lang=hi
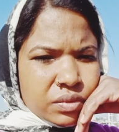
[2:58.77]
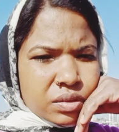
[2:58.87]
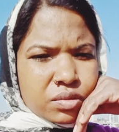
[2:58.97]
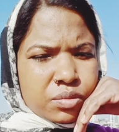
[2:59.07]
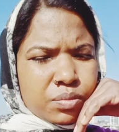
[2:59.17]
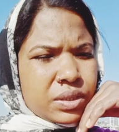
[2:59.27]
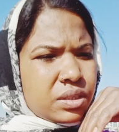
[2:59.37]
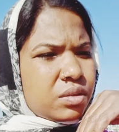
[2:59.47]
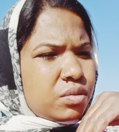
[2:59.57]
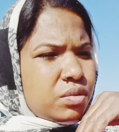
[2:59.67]
उस बच्चे
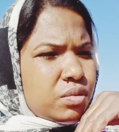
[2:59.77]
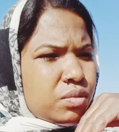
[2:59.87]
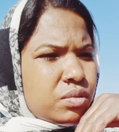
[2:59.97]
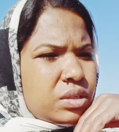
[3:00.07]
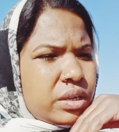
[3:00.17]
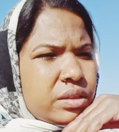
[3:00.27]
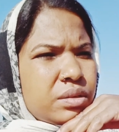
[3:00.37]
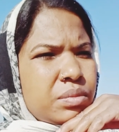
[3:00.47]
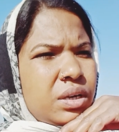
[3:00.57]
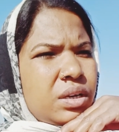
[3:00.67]
को सुकून शांति
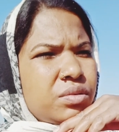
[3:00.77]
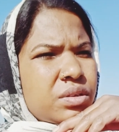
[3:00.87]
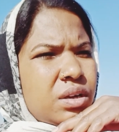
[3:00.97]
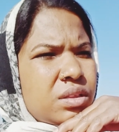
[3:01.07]
मिले उसका